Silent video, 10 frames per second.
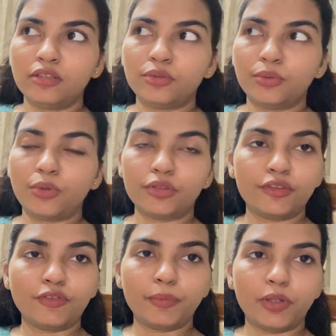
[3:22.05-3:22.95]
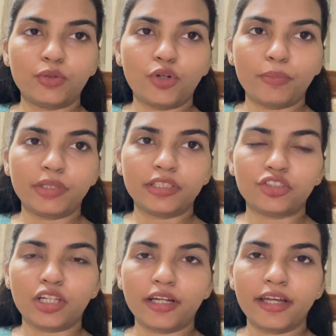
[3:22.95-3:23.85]
तो कॉस्टिक से मेरे को ड्रॉप करके
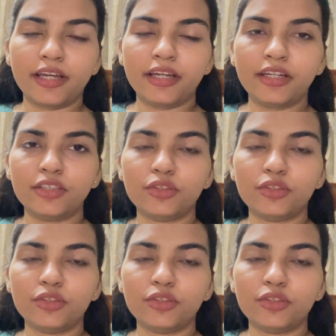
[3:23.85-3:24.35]
चला गया है